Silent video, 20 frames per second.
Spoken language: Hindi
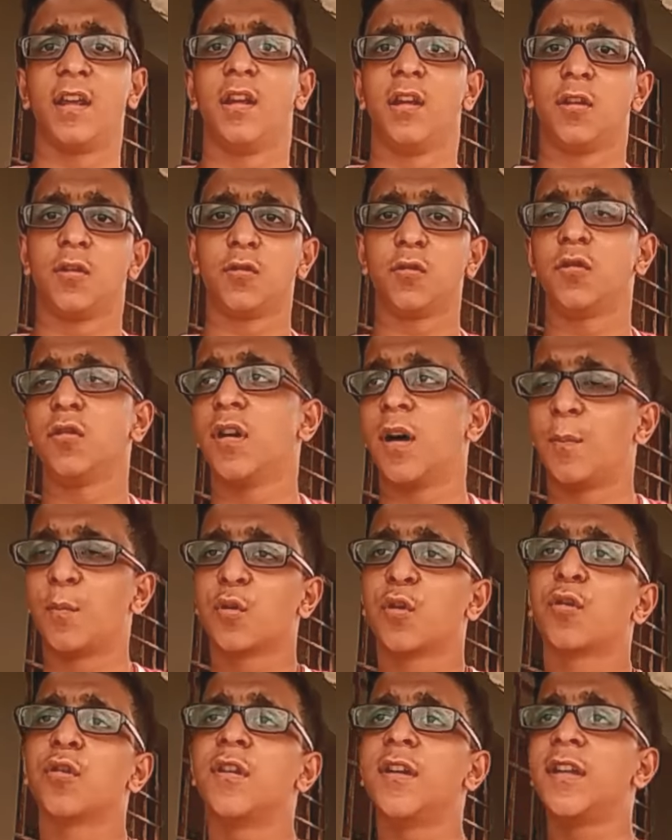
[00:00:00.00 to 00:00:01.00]
तो हमको
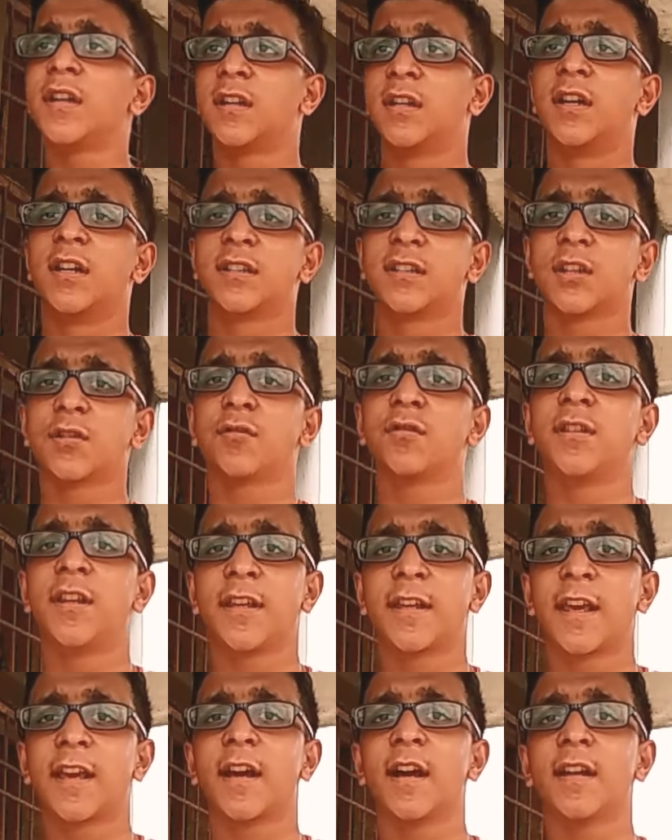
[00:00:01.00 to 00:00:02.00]
कोई खर्चा तो
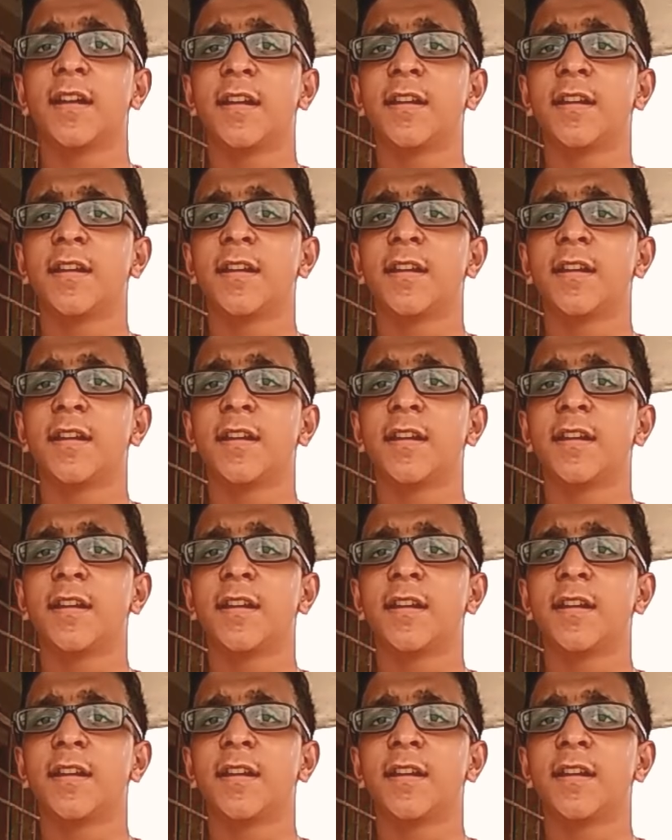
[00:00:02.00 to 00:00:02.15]
दिखेगा नहीं